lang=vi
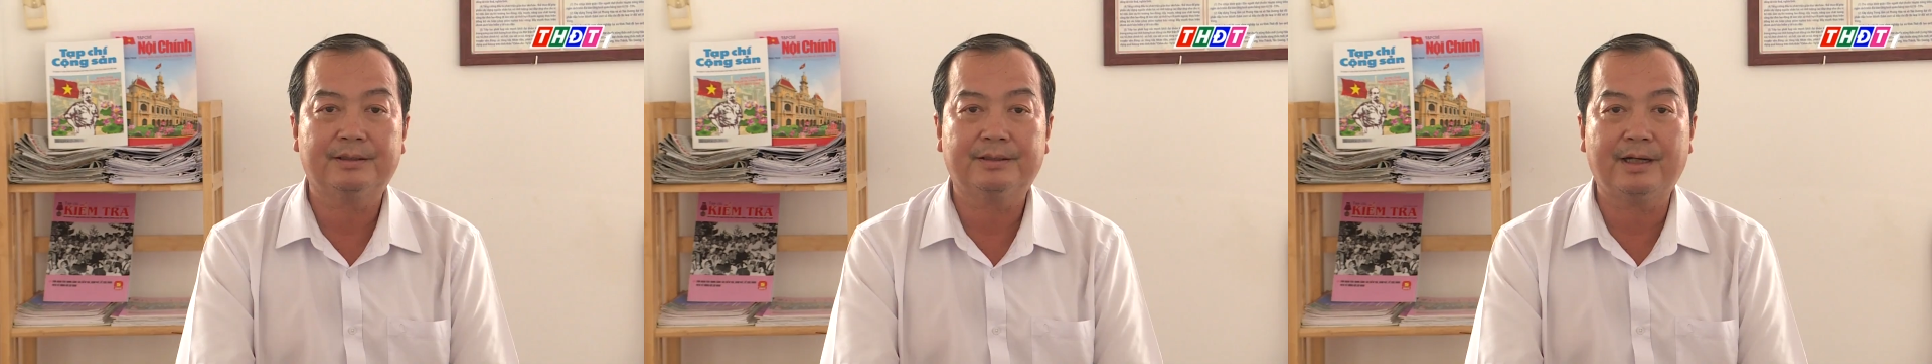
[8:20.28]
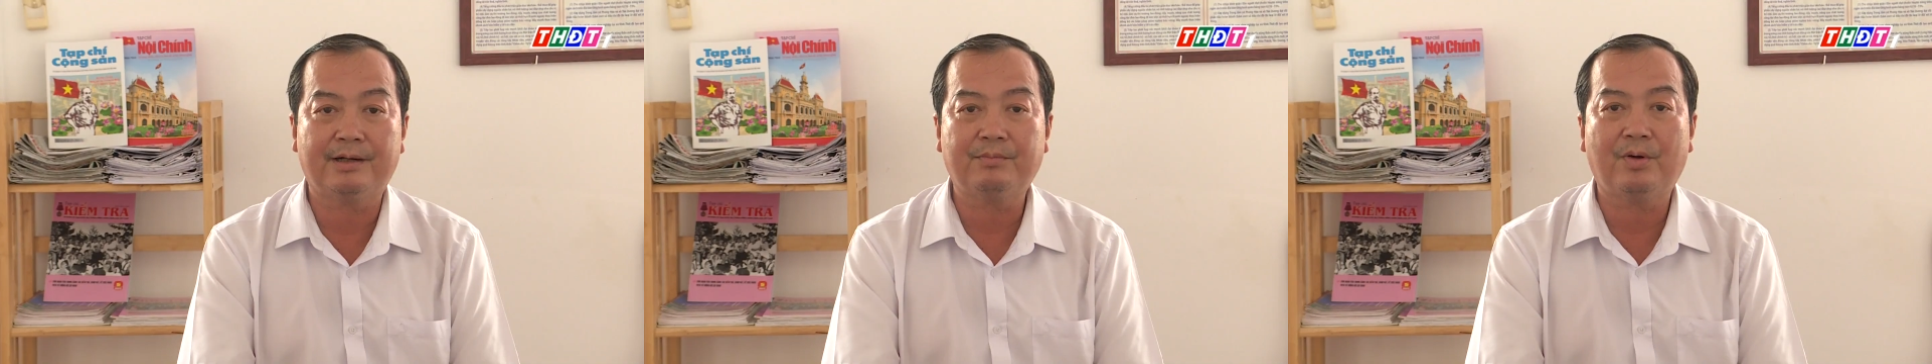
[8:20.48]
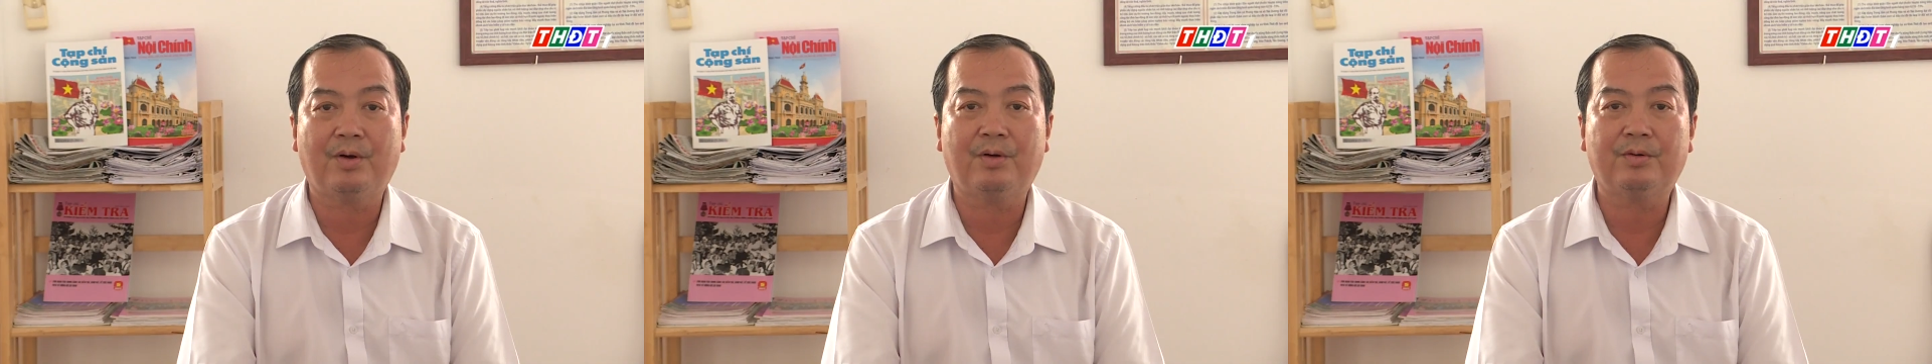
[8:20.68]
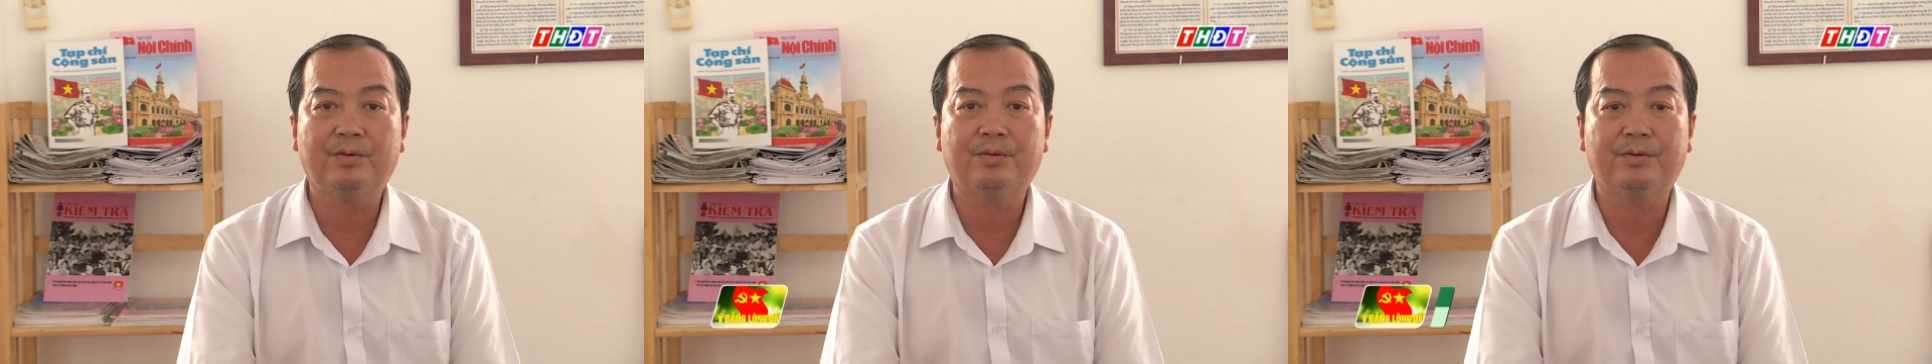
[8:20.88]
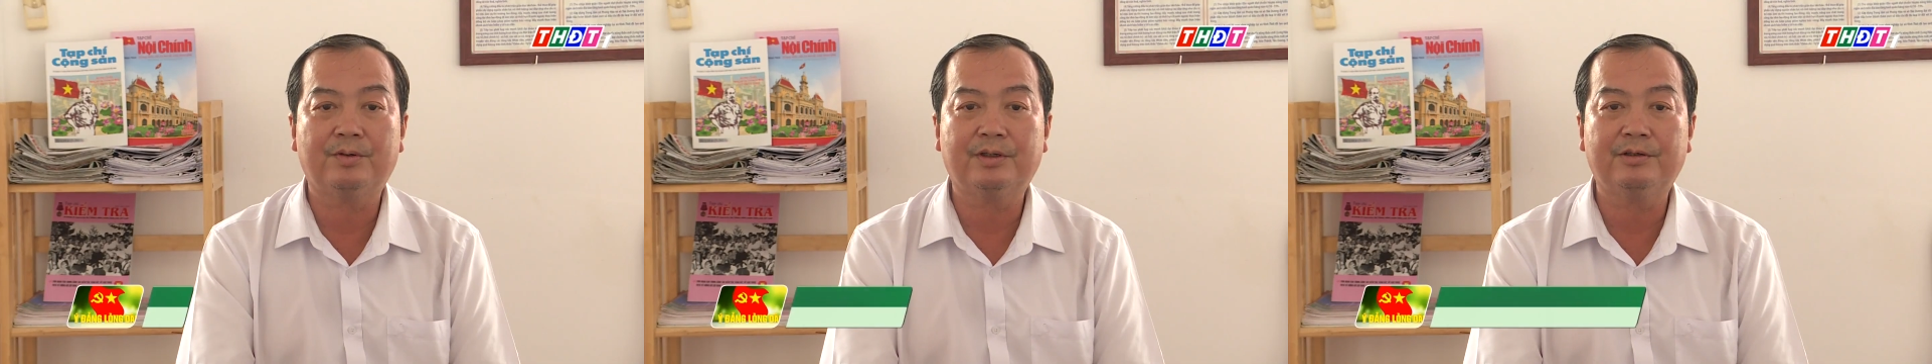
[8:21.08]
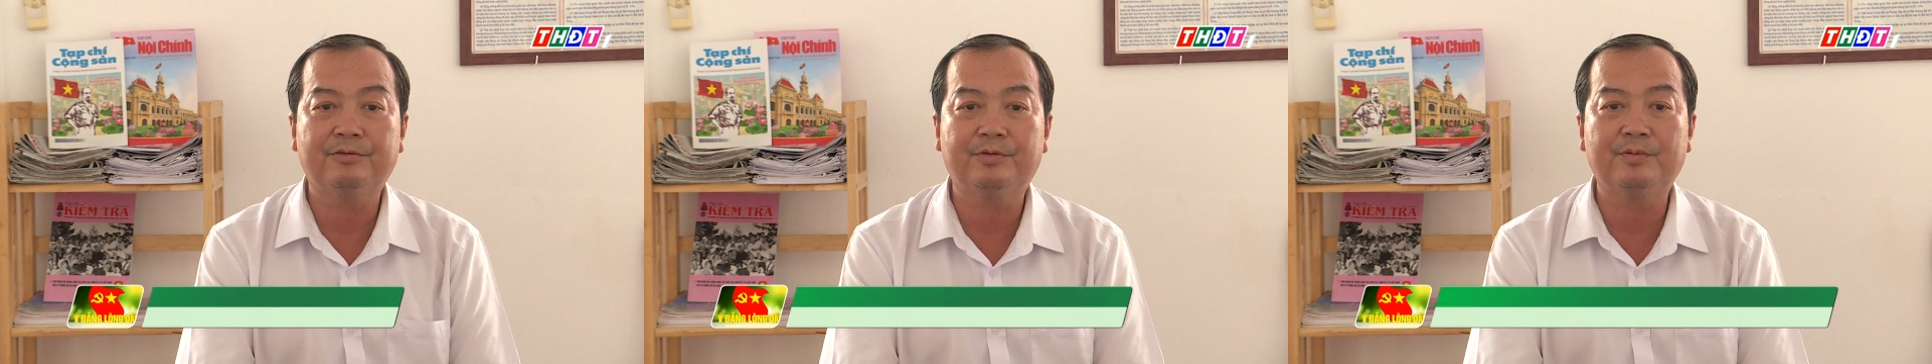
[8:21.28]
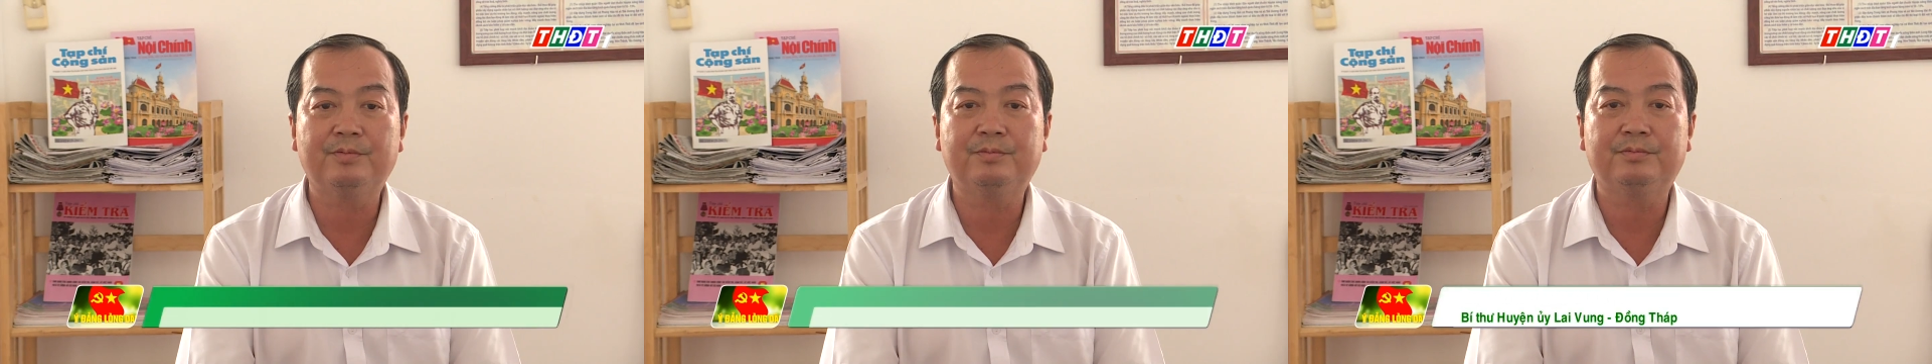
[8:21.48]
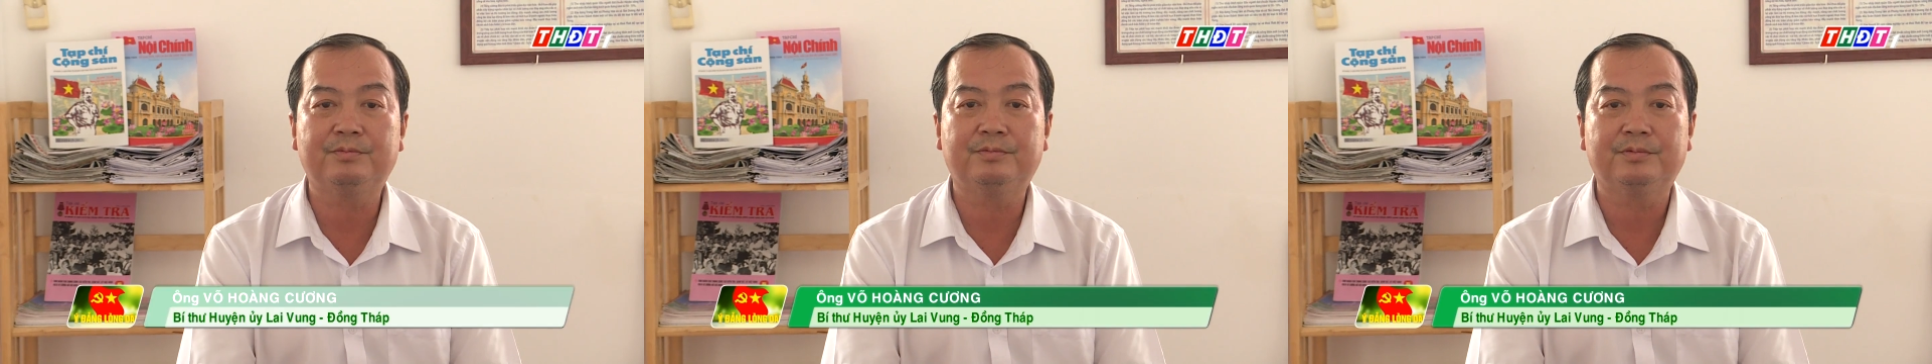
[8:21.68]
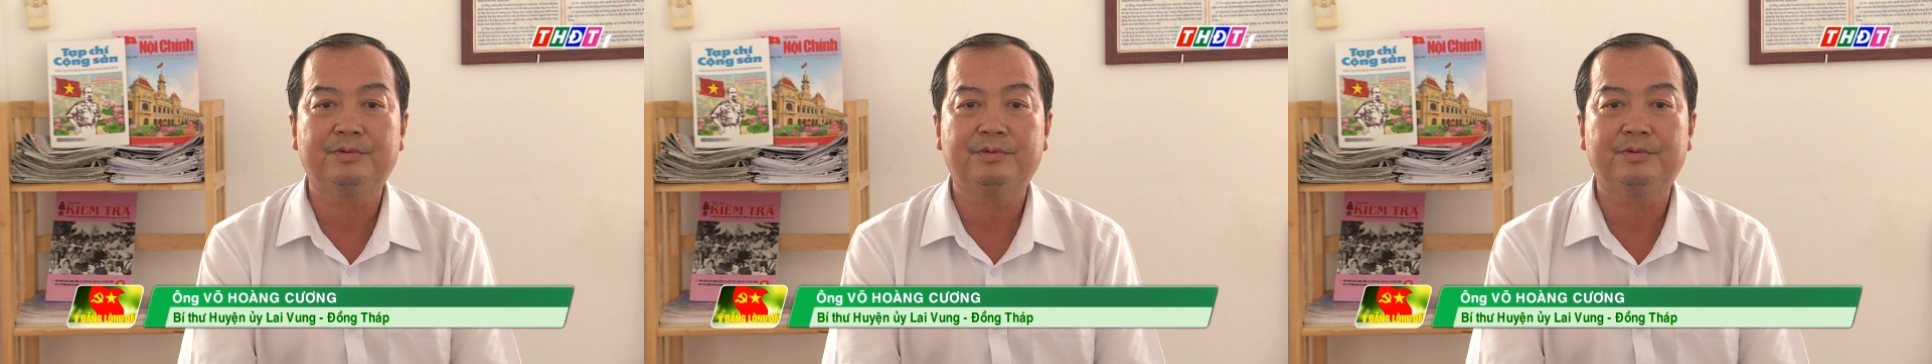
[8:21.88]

Đảng bộ của Lê Vung